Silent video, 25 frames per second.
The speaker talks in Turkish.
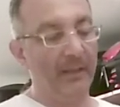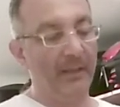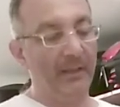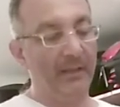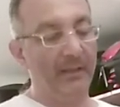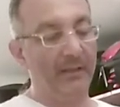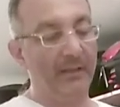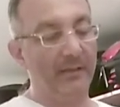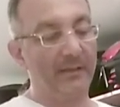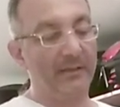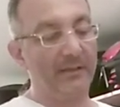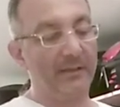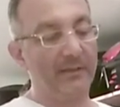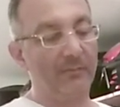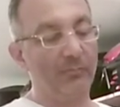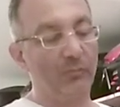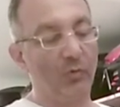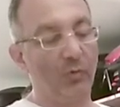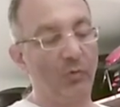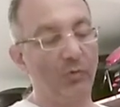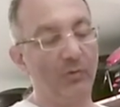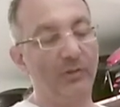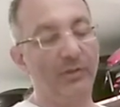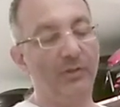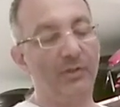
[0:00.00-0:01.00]
İki kısımlı
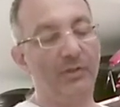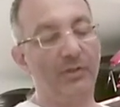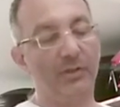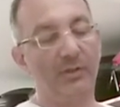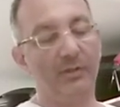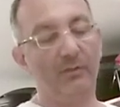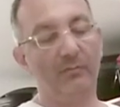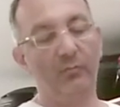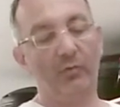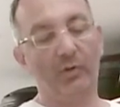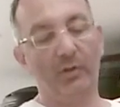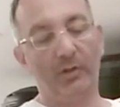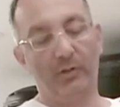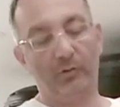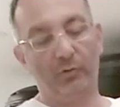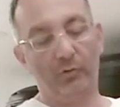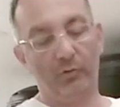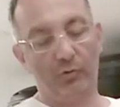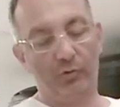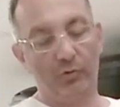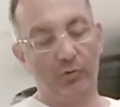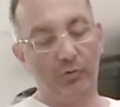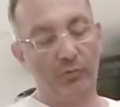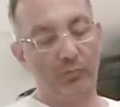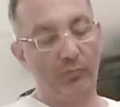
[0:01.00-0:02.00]
olduğu için buraya
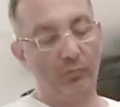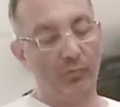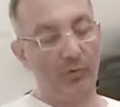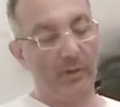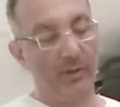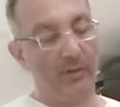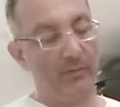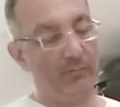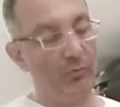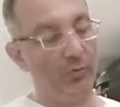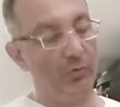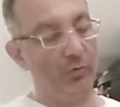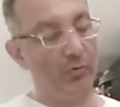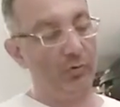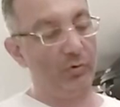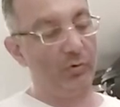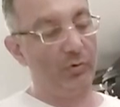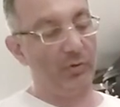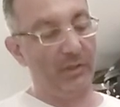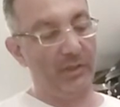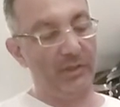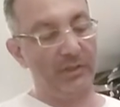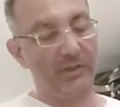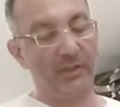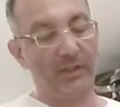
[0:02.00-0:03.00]
küçük, buraya
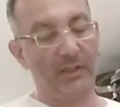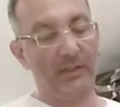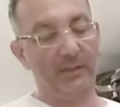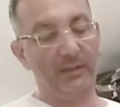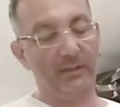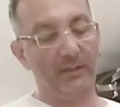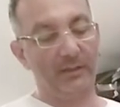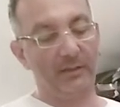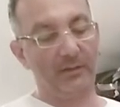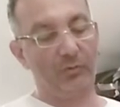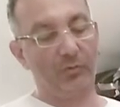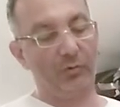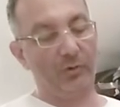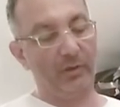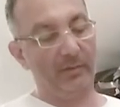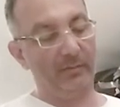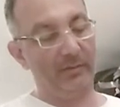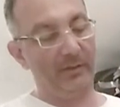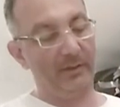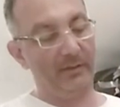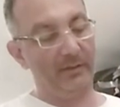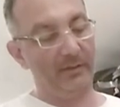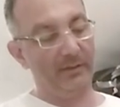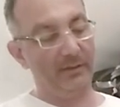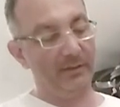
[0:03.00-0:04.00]
büyük eşyalarınızı
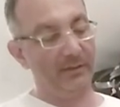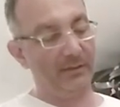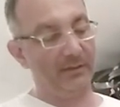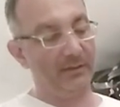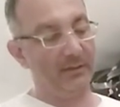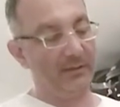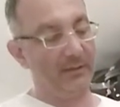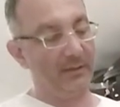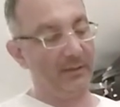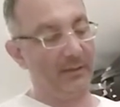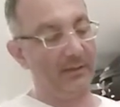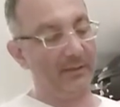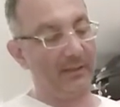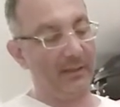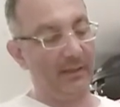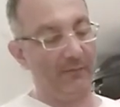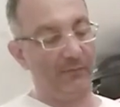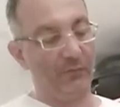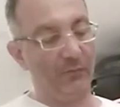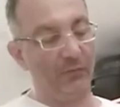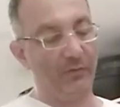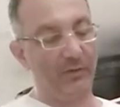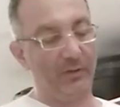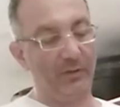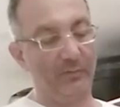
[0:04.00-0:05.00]
koyabilirsiniz. E,
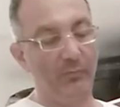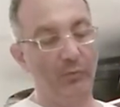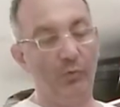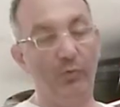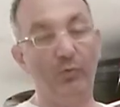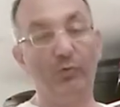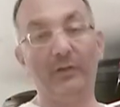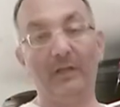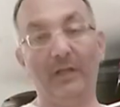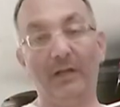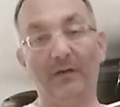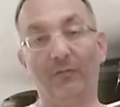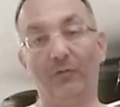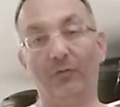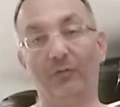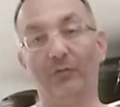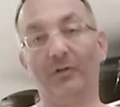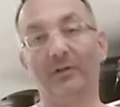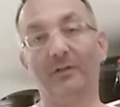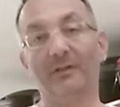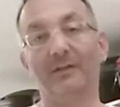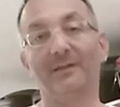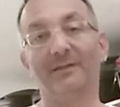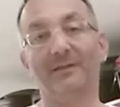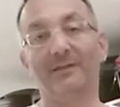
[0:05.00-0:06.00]
telefonların, büyük
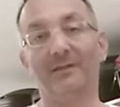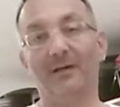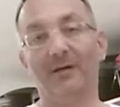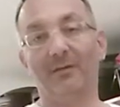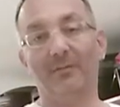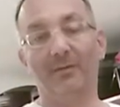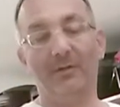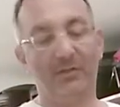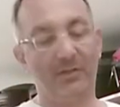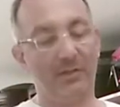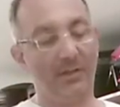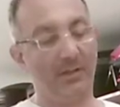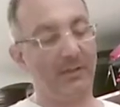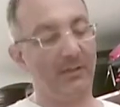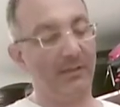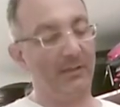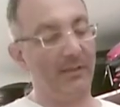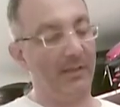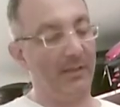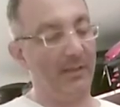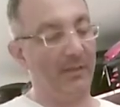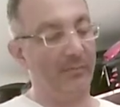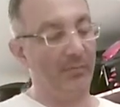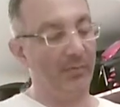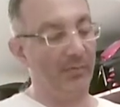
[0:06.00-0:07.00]
telefonların da sığabileceği
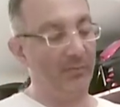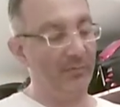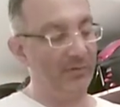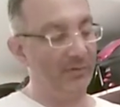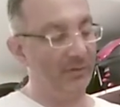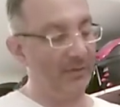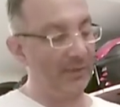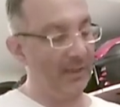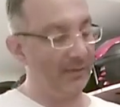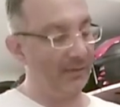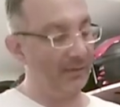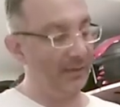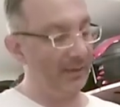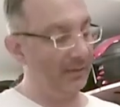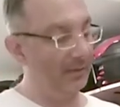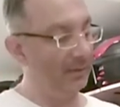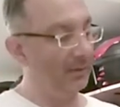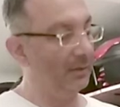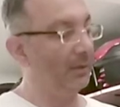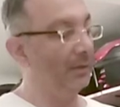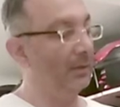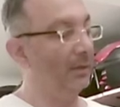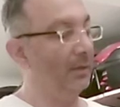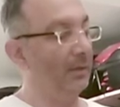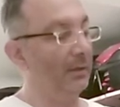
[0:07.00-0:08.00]
kadar yapılmış zaten.
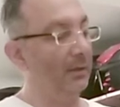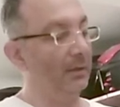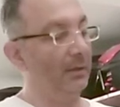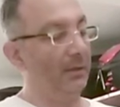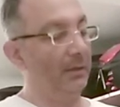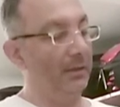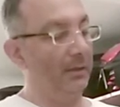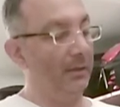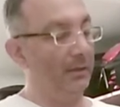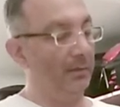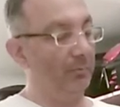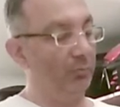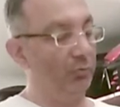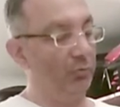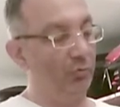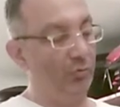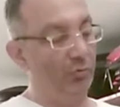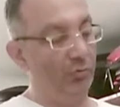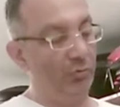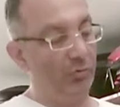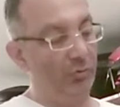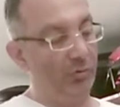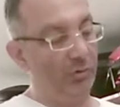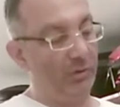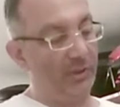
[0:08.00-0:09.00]
E,
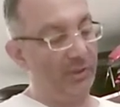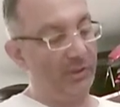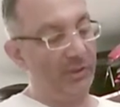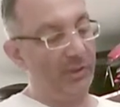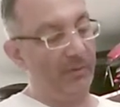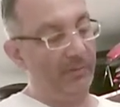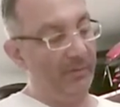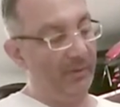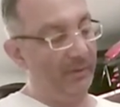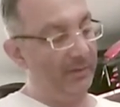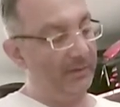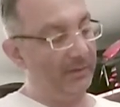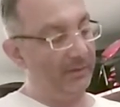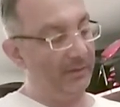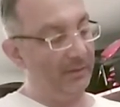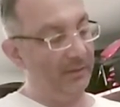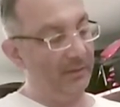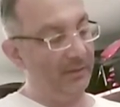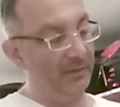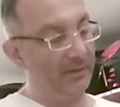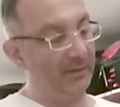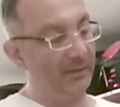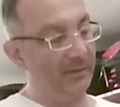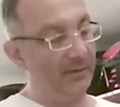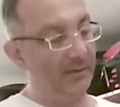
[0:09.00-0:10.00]
bunu
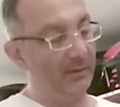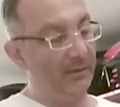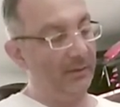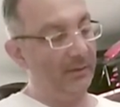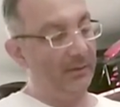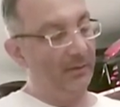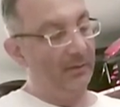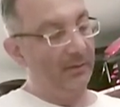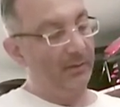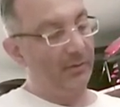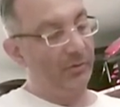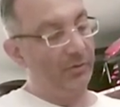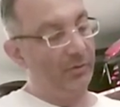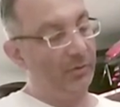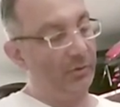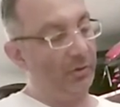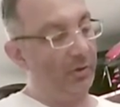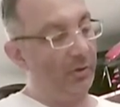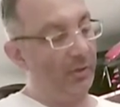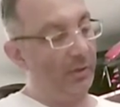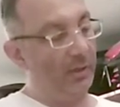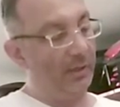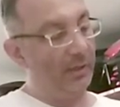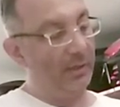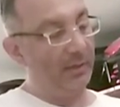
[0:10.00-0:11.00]
açabilirsiniz.
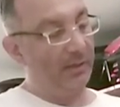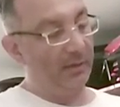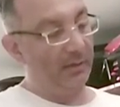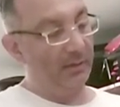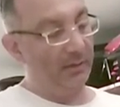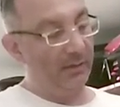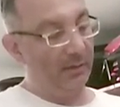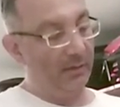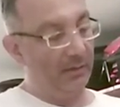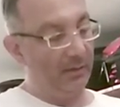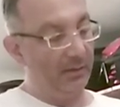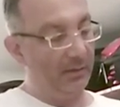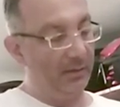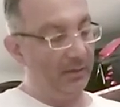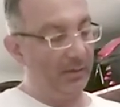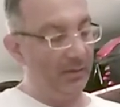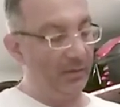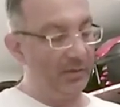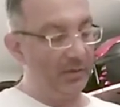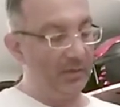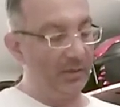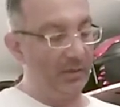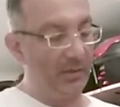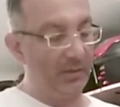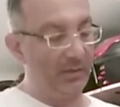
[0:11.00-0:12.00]
Şöyle e,
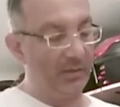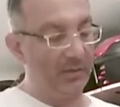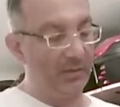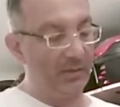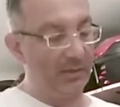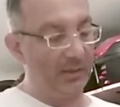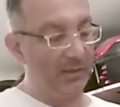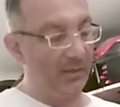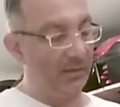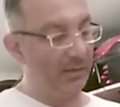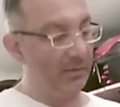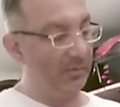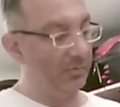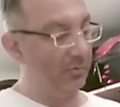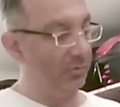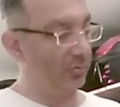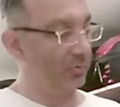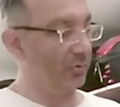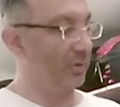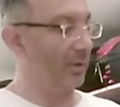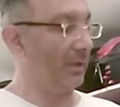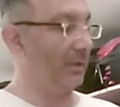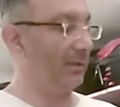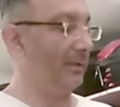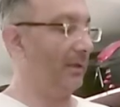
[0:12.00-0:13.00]
içine işte
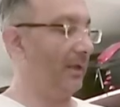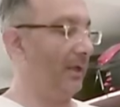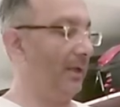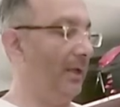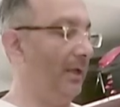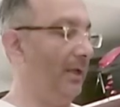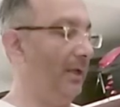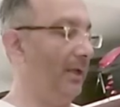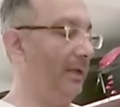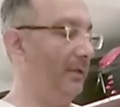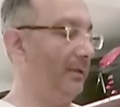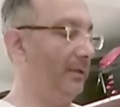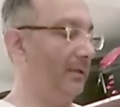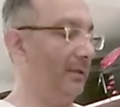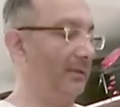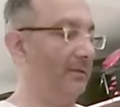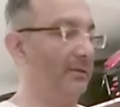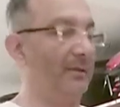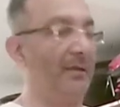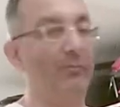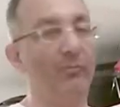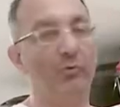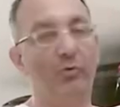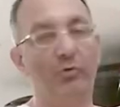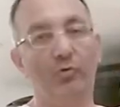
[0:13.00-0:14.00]
ruhsat, ehliyet
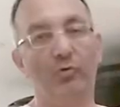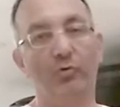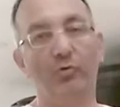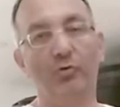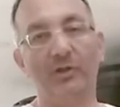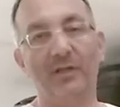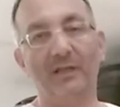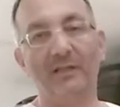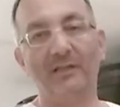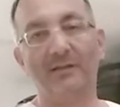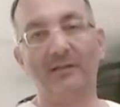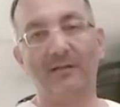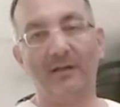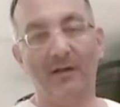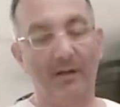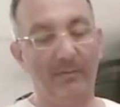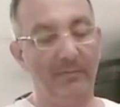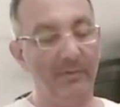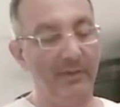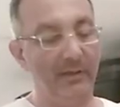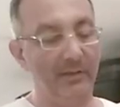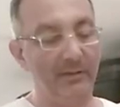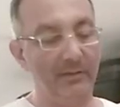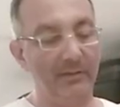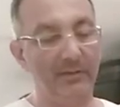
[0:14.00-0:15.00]
hatta bir sürü şey
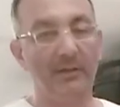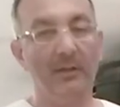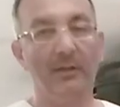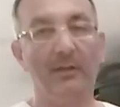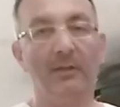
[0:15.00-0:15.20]
sığabilir.